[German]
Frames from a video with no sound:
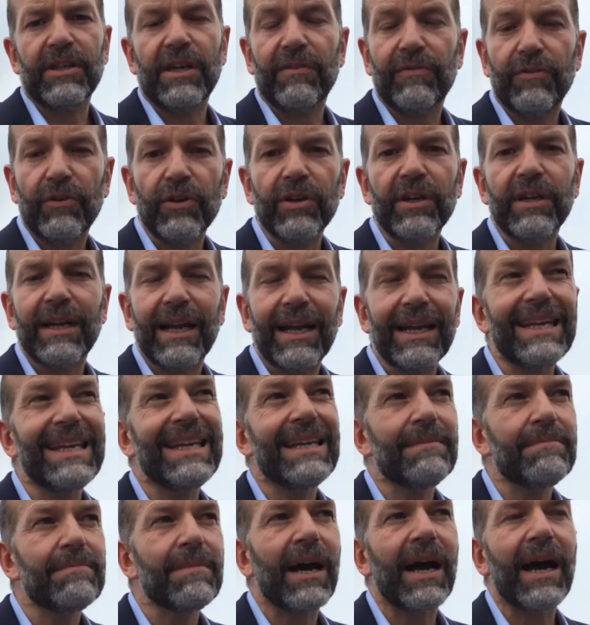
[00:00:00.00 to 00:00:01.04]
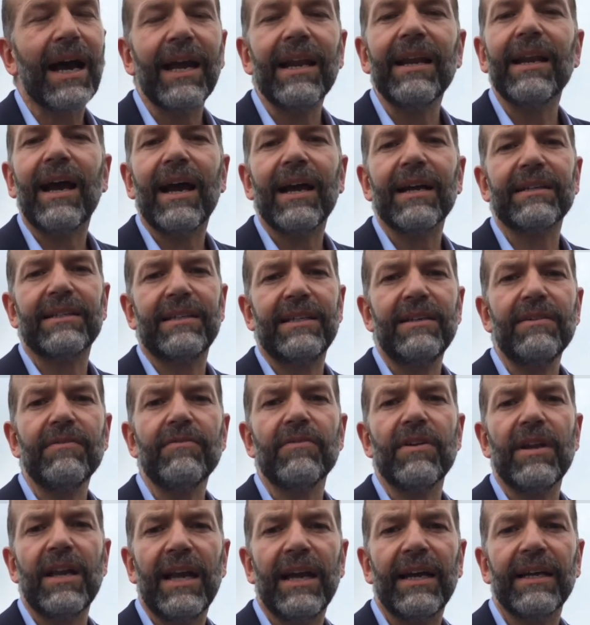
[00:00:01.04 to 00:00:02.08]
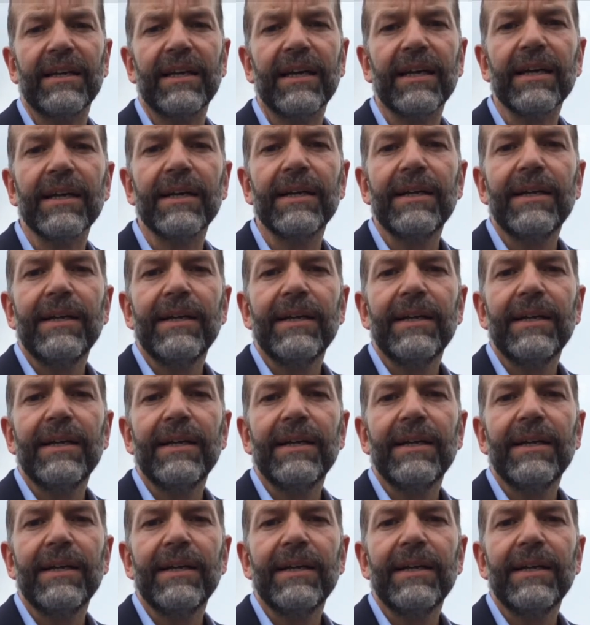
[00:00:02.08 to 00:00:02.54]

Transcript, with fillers: erfordert eben einen aktiven Lerner,